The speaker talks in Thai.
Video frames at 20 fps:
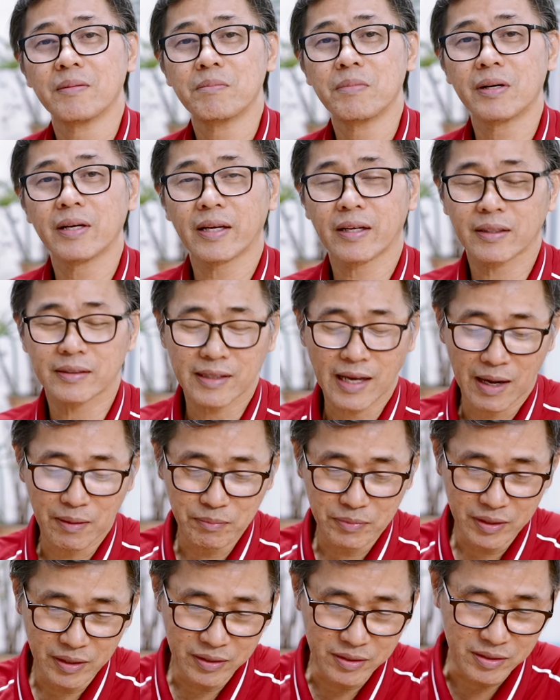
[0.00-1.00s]
เมื่อไหร่ก็ตาม
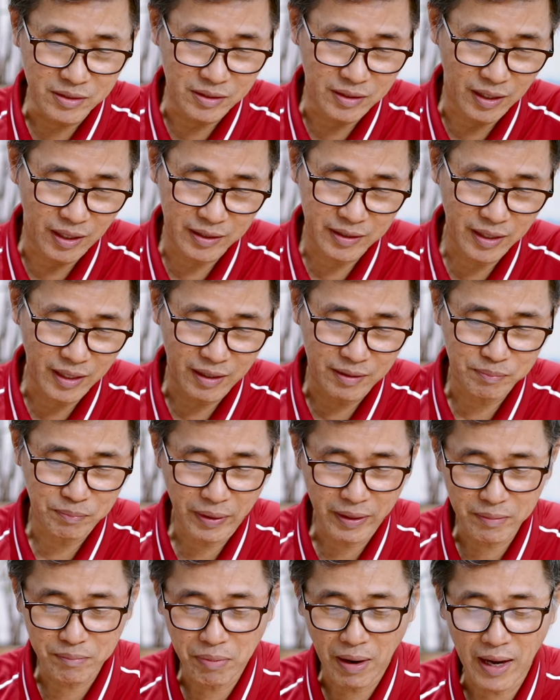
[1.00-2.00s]
ที่เหยื่อเนี่ย
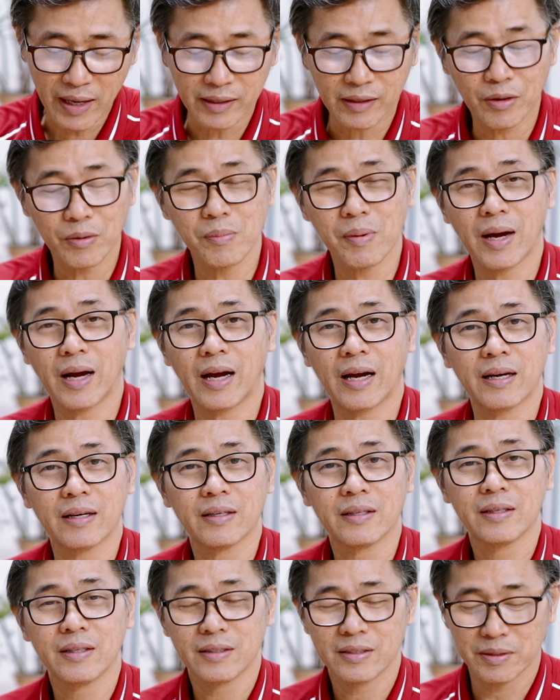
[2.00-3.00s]
เพ่นพ่านเข้ามา
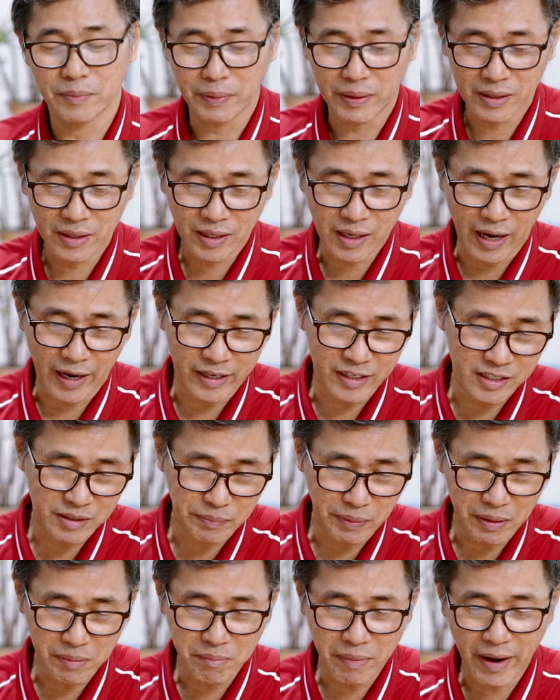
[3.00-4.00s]
จะเป็นไก่จะ
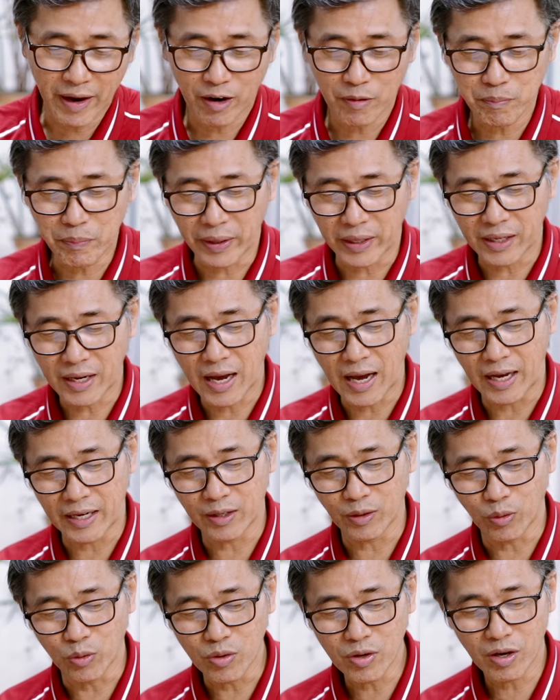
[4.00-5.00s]
เป็นแมวเป็ดห่าน
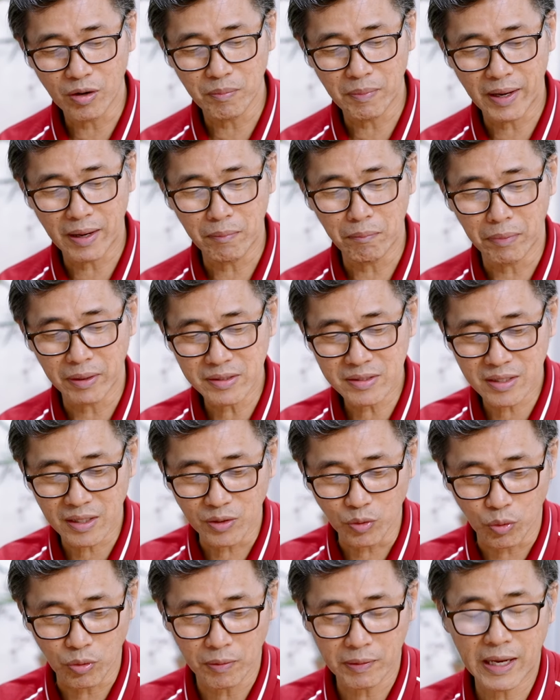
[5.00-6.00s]
หลงเข้ามา มันส
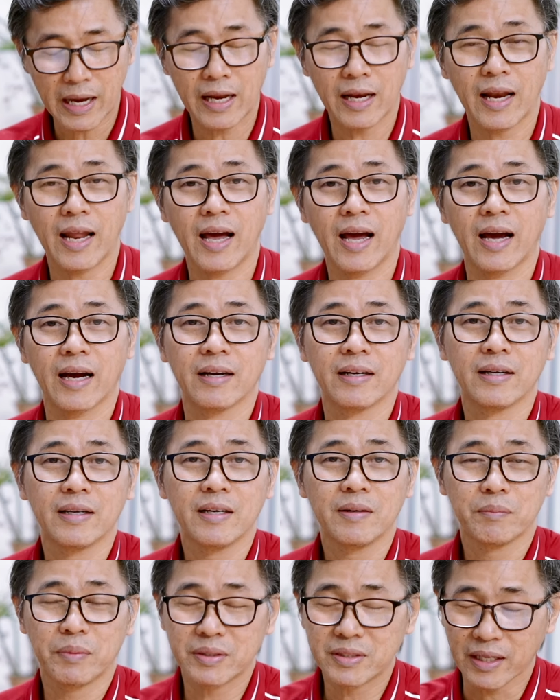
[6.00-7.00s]
นุกกับการล่า
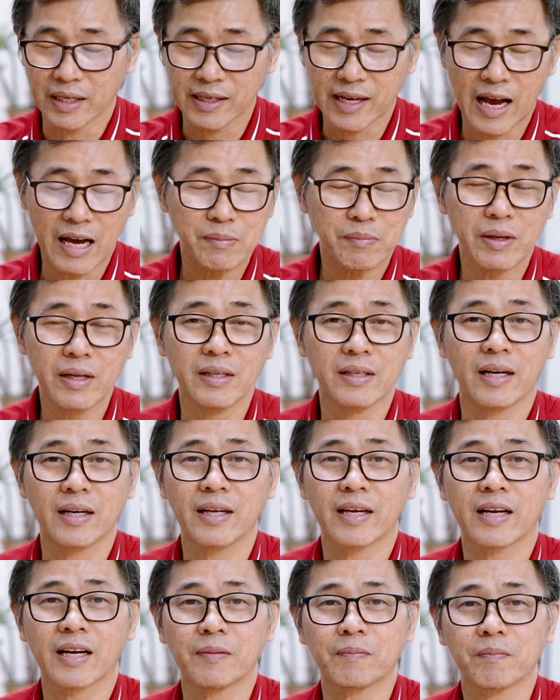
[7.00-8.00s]
มันจัดการไม่เหลือ
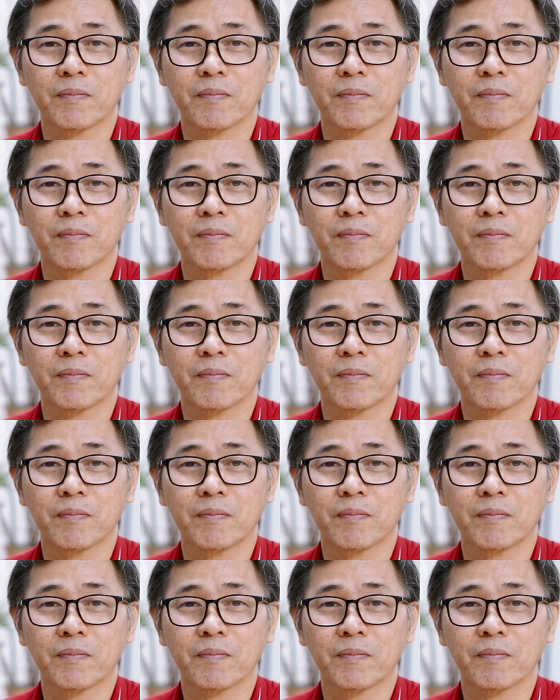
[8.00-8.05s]
เลยครั